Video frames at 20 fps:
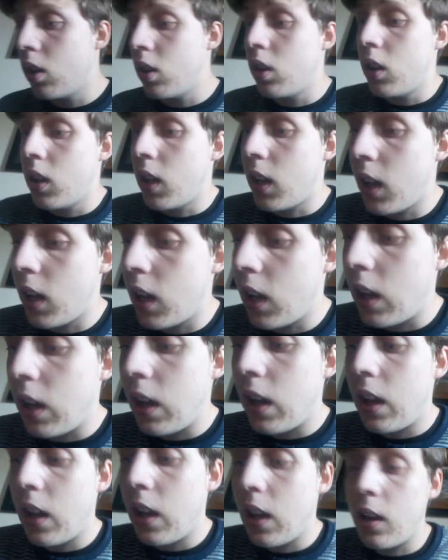
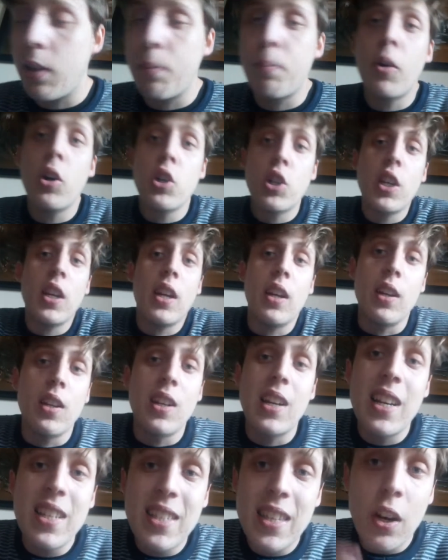E poi sì,
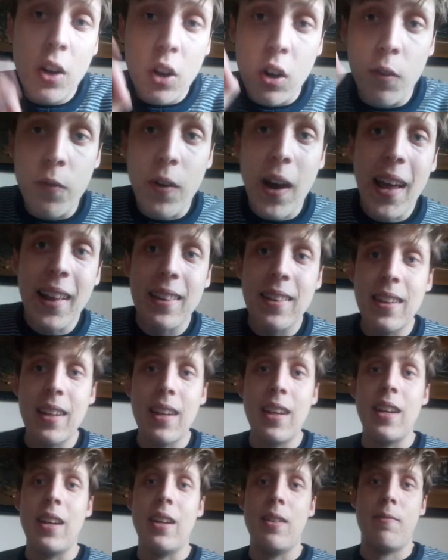gli zero gol
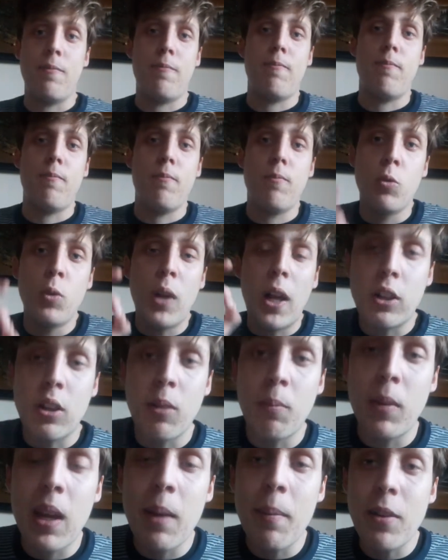fatti, un altro
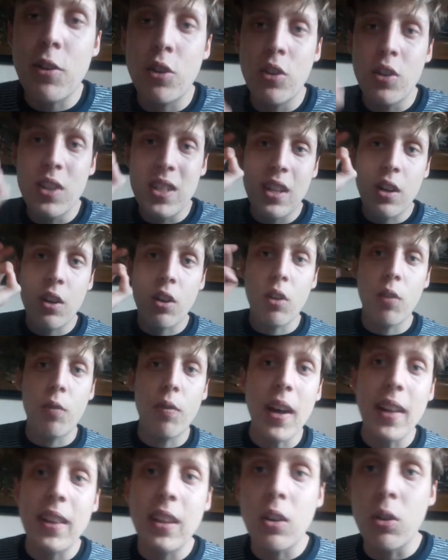emblema sono gli zero gol
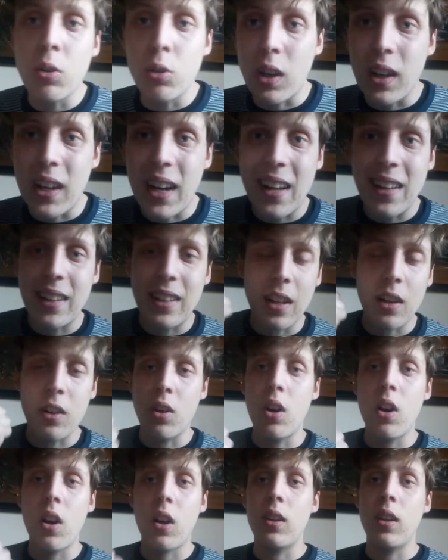fatti contro l'Irlanda del
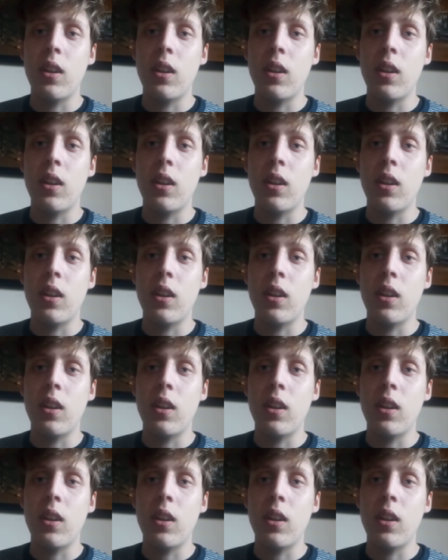Nord